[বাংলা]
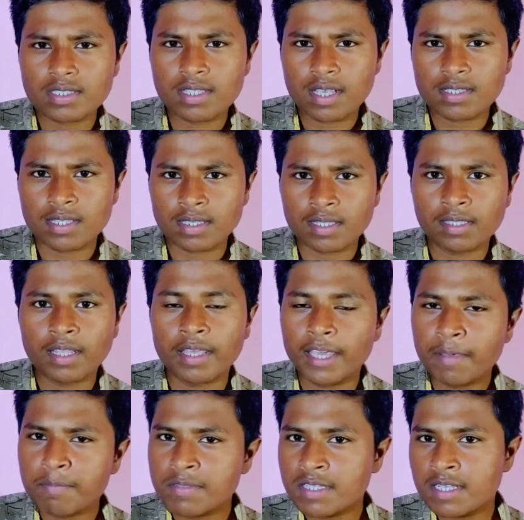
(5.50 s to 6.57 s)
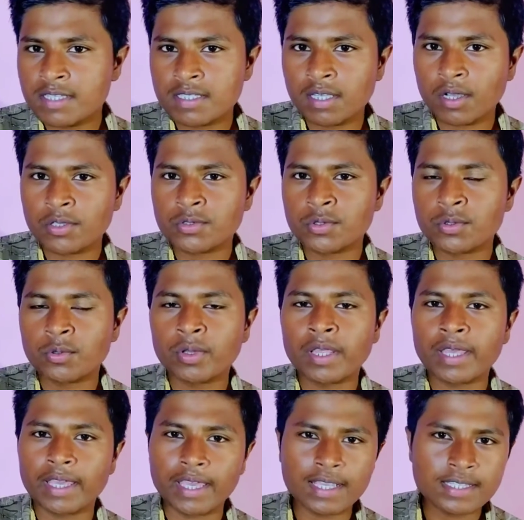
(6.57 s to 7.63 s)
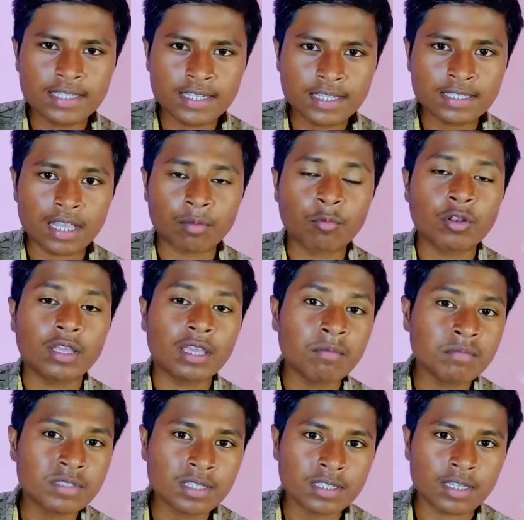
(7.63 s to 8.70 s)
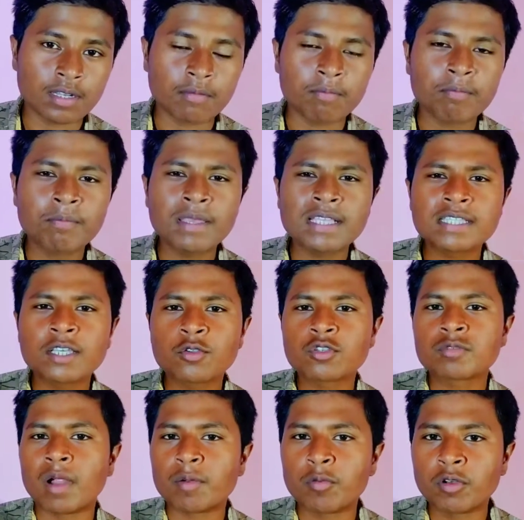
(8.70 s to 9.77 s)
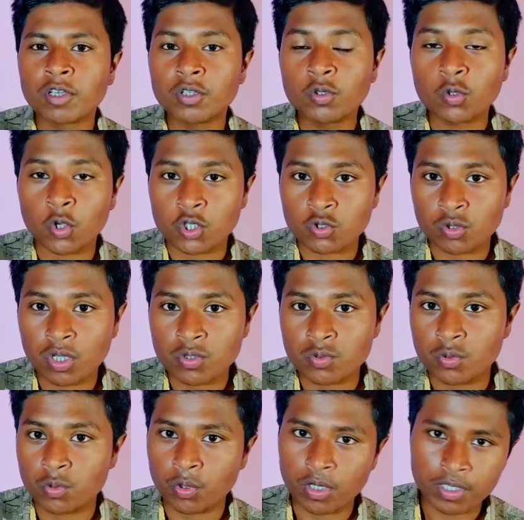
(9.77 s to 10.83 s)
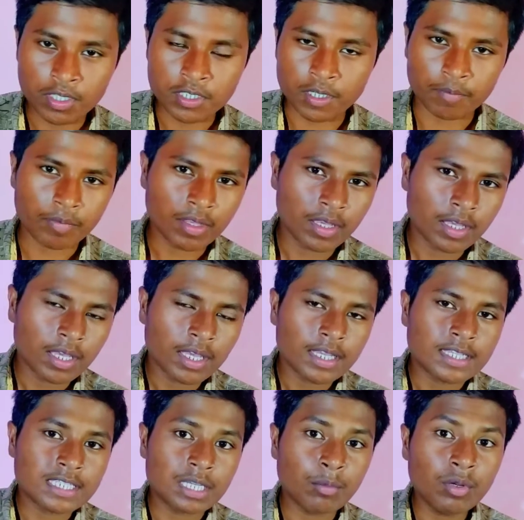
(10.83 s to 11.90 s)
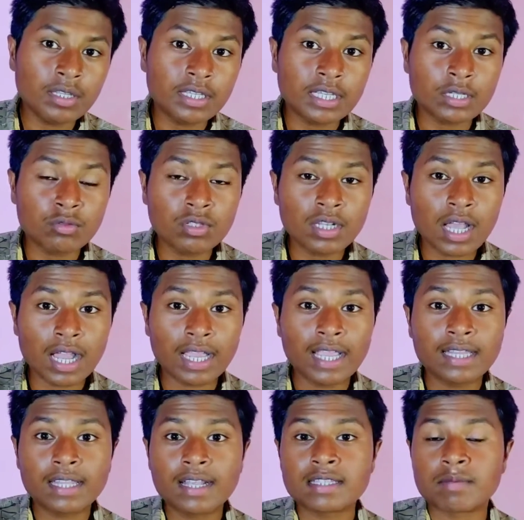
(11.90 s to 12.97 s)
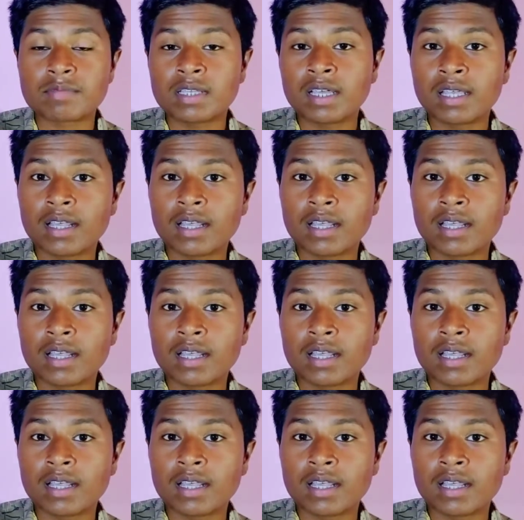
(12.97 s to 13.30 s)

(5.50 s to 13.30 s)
আস্তে আস্তে তাদের এফ সিরিজ থেকে শুরু করে এ সিরিজ তারপরে এম সিরিজের বেশ কিছু স্মার্টফোন কিন্তু লঞ্চ করা শুরু করে দিয়েছে যেমন কিছুদিন আগে তারা স্যামসাং